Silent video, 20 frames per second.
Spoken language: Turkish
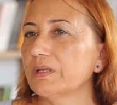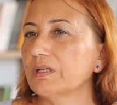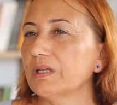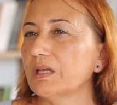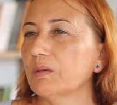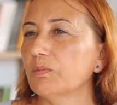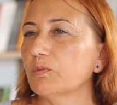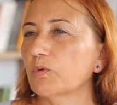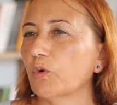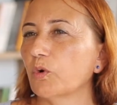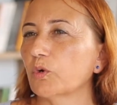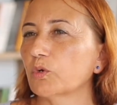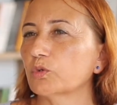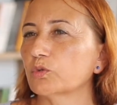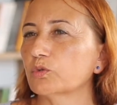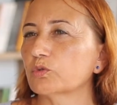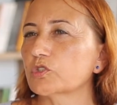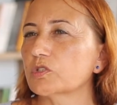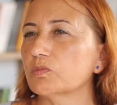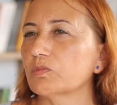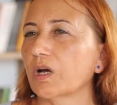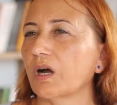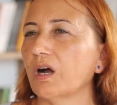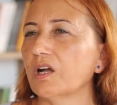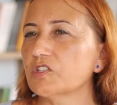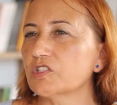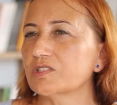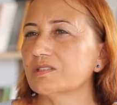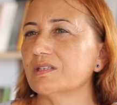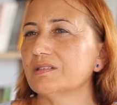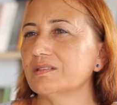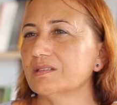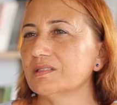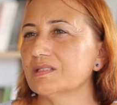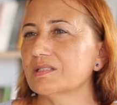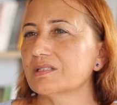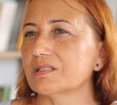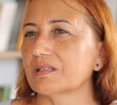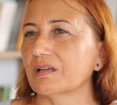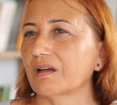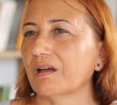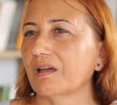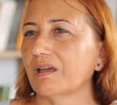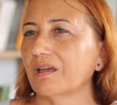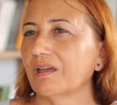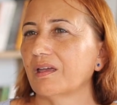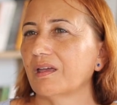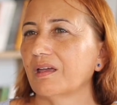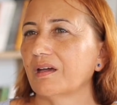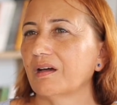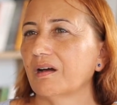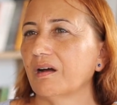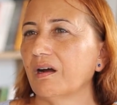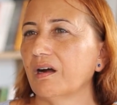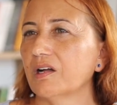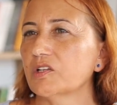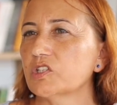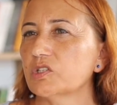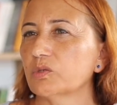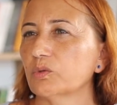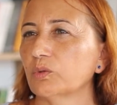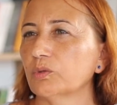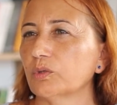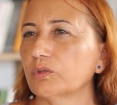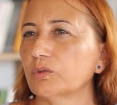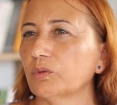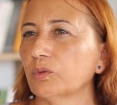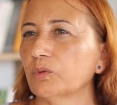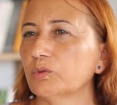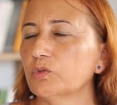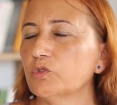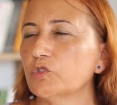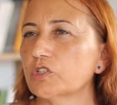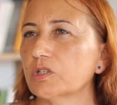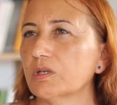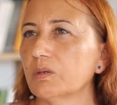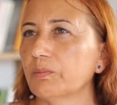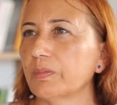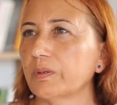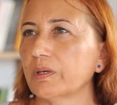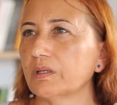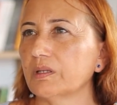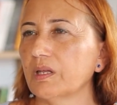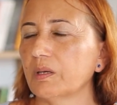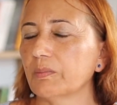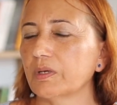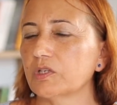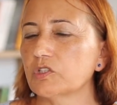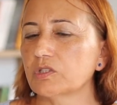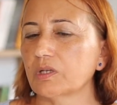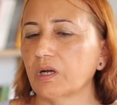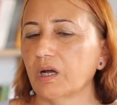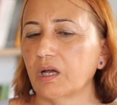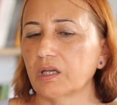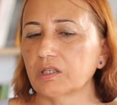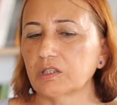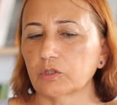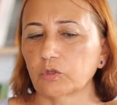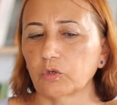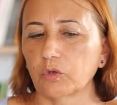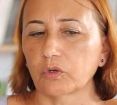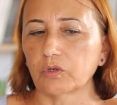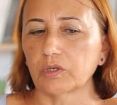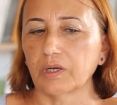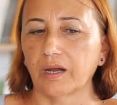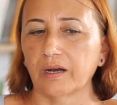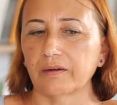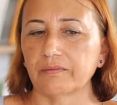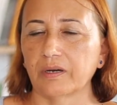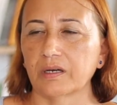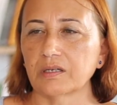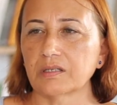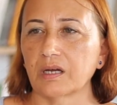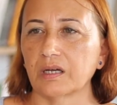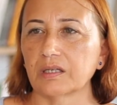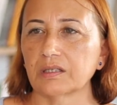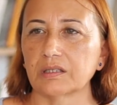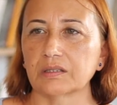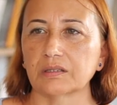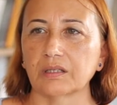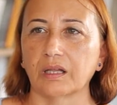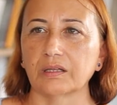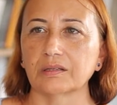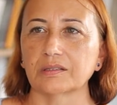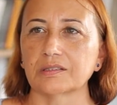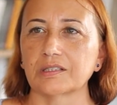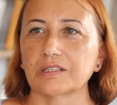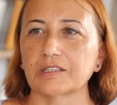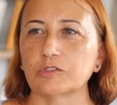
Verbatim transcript: beni hep korkutur. Şimdi ağaç dediniz ya ağaç olunca ben hemen işte hangi kökler var, hangi dallara